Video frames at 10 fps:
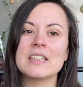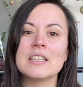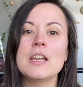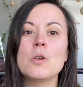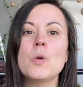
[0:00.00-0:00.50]

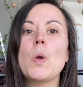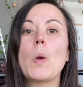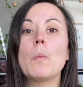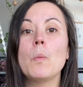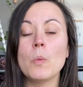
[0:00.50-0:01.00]
qui est le
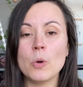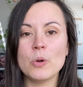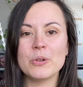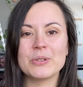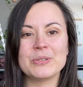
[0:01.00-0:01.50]

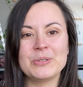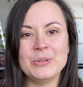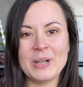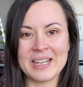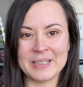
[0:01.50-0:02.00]
mot
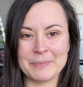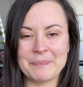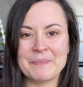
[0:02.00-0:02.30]
de l'année.